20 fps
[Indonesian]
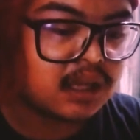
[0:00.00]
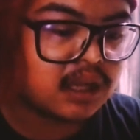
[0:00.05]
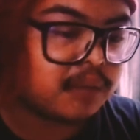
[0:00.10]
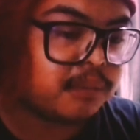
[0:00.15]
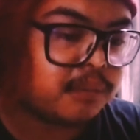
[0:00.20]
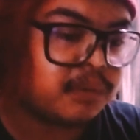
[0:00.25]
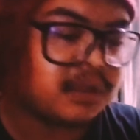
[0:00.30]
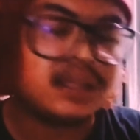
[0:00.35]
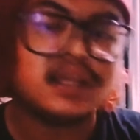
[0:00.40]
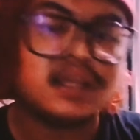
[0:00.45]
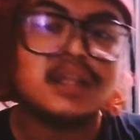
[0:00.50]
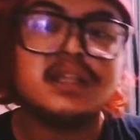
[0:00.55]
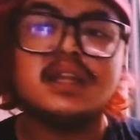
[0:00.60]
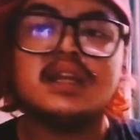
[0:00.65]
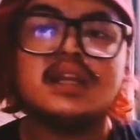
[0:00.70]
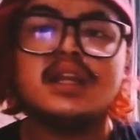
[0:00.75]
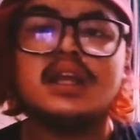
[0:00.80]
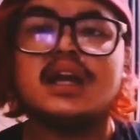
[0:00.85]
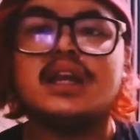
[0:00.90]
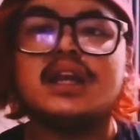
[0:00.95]
Tapi
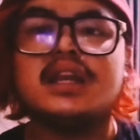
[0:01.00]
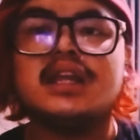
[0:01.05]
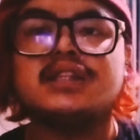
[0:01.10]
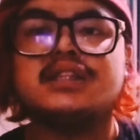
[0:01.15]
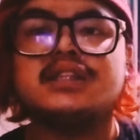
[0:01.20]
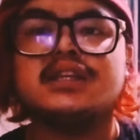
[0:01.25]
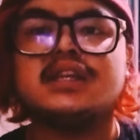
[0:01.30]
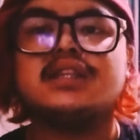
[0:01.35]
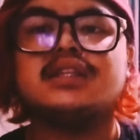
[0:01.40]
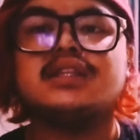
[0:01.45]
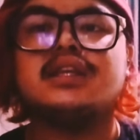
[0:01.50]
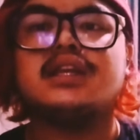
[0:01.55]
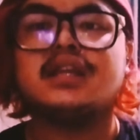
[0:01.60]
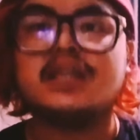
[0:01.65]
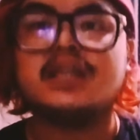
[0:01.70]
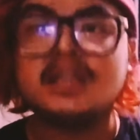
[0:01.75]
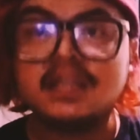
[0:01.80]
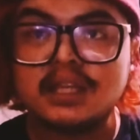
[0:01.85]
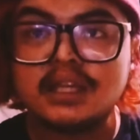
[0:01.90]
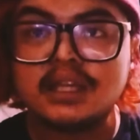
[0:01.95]
janjian dia hadiah
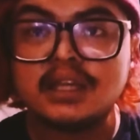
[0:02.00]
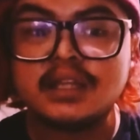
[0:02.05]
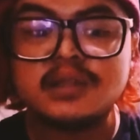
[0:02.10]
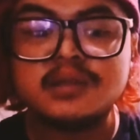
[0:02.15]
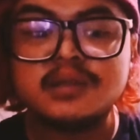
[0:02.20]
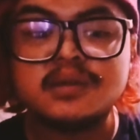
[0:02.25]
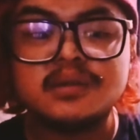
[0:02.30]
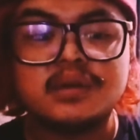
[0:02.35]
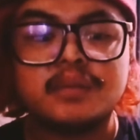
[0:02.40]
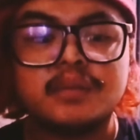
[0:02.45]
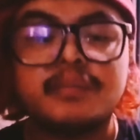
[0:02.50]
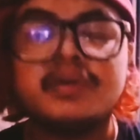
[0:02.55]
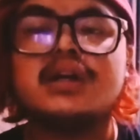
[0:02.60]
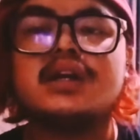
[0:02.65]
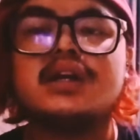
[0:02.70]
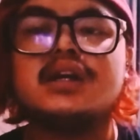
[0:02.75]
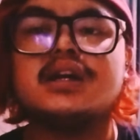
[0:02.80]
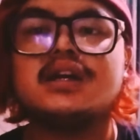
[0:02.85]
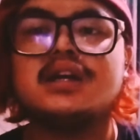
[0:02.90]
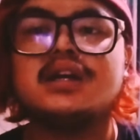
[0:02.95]
ciki-ciki gitu
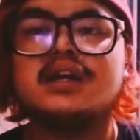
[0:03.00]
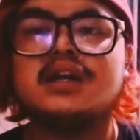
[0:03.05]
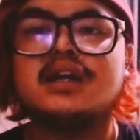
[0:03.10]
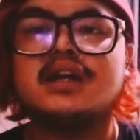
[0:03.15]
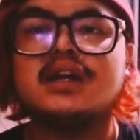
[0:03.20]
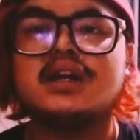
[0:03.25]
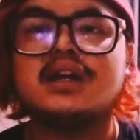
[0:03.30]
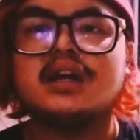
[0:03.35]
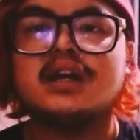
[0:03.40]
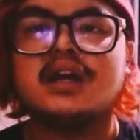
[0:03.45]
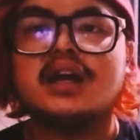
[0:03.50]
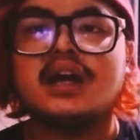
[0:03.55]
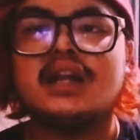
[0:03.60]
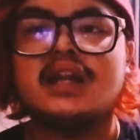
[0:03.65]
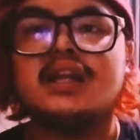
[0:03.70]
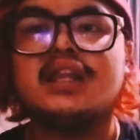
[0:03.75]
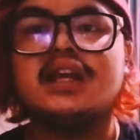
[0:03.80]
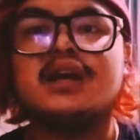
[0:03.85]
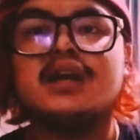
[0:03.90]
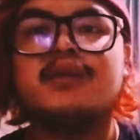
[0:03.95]
apa
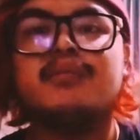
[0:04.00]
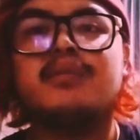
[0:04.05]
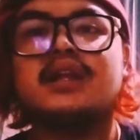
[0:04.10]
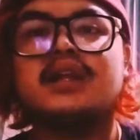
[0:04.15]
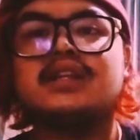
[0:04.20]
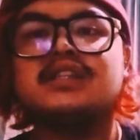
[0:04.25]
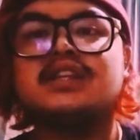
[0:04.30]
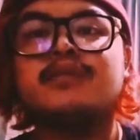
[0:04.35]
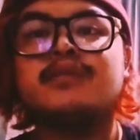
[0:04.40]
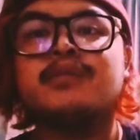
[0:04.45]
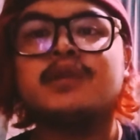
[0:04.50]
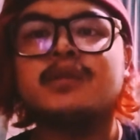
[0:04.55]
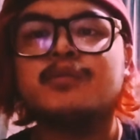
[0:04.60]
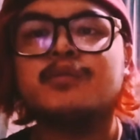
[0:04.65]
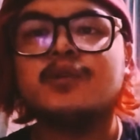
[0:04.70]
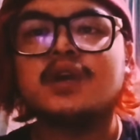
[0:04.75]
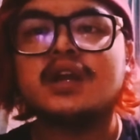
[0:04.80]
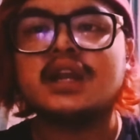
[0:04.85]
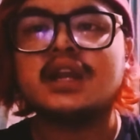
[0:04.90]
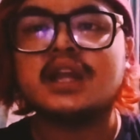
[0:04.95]
hadiah berhasil
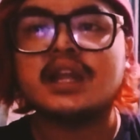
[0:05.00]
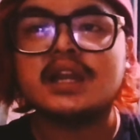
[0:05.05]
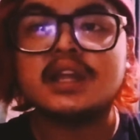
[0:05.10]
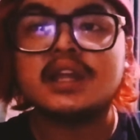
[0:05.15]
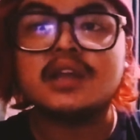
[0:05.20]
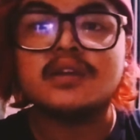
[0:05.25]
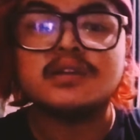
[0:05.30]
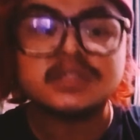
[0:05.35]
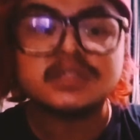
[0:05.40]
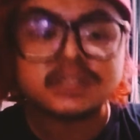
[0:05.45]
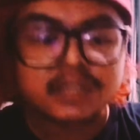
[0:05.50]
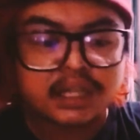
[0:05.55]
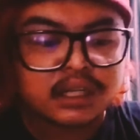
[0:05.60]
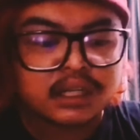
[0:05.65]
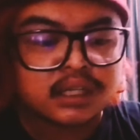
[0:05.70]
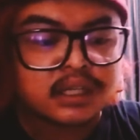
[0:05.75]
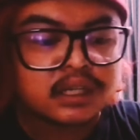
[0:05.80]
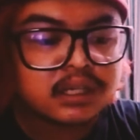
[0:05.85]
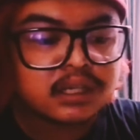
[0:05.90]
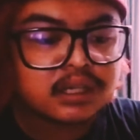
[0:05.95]
menemukan
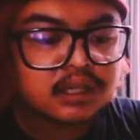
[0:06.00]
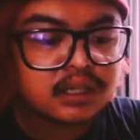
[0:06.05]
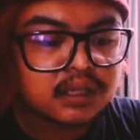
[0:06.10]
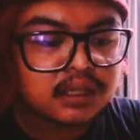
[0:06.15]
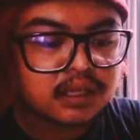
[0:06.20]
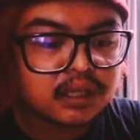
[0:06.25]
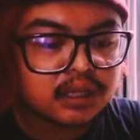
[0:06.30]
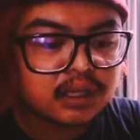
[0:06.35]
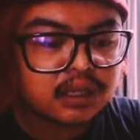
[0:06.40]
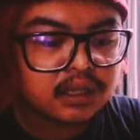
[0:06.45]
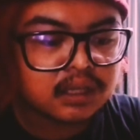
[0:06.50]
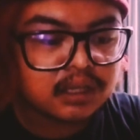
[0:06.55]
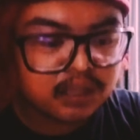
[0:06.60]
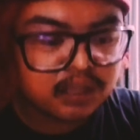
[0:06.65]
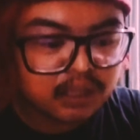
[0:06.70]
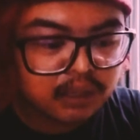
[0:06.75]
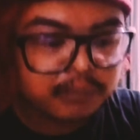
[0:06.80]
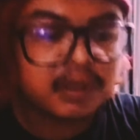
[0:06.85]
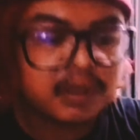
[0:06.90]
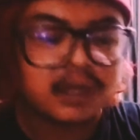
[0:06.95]
Eneosan kan
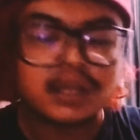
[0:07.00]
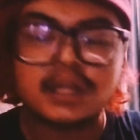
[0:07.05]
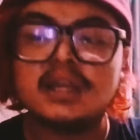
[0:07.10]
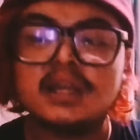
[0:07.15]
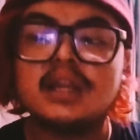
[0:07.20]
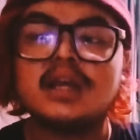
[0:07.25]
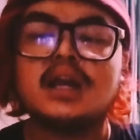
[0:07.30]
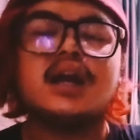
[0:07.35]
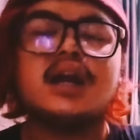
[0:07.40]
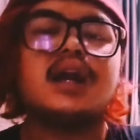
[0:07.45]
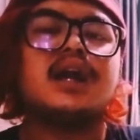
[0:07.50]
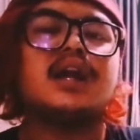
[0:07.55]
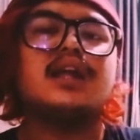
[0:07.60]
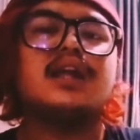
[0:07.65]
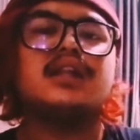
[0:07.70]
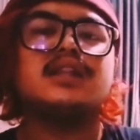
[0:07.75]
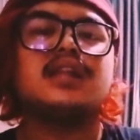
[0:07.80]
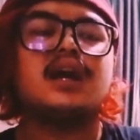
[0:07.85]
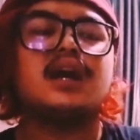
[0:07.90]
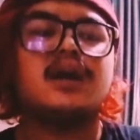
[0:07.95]
mana kita kagak ada
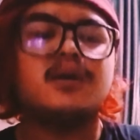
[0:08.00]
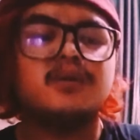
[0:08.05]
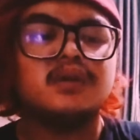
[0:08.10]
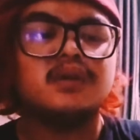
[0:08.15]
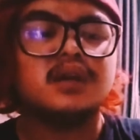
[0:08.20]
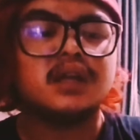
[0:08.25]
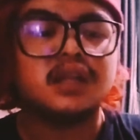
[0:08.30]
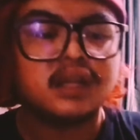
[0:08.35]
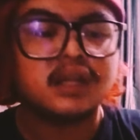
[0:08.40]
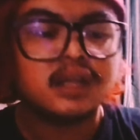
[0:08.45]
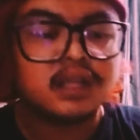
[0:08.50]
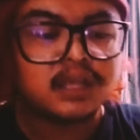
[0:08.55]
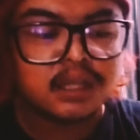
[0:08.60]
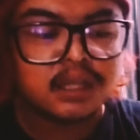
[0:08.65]
yang tahu kan